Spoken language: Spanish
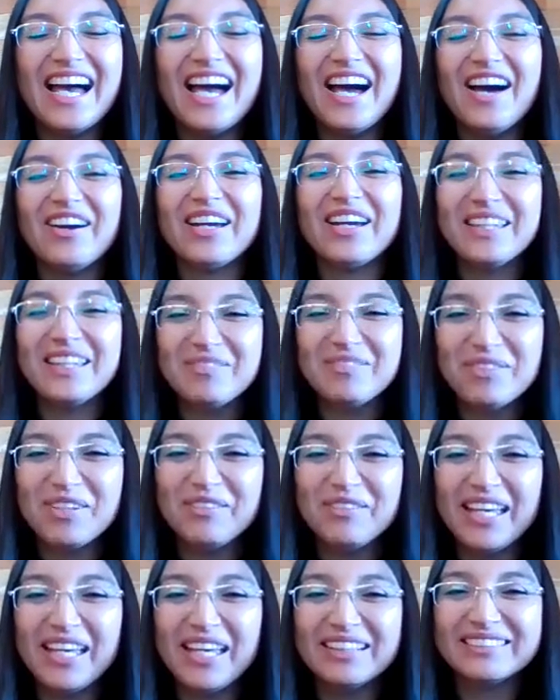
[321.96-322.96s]
chao, que esté
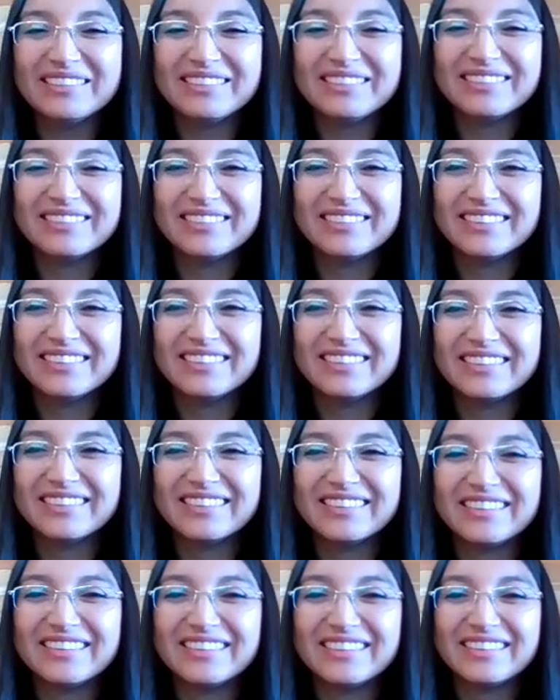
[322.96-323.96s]
muy bien.
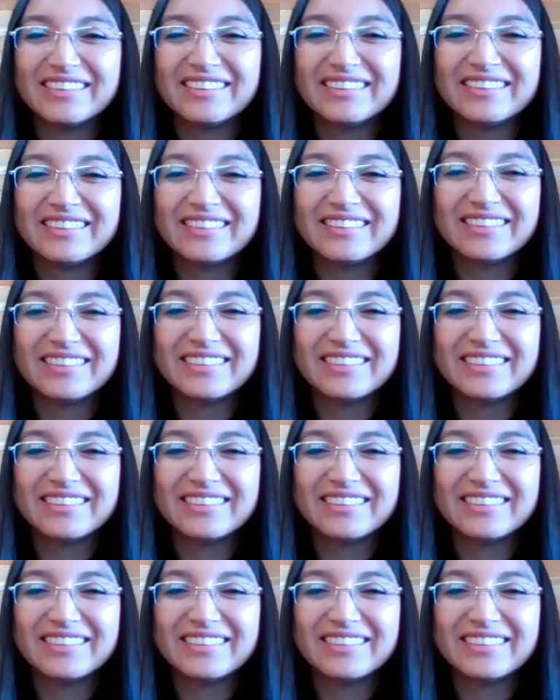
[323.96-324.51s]
Chao. Chao,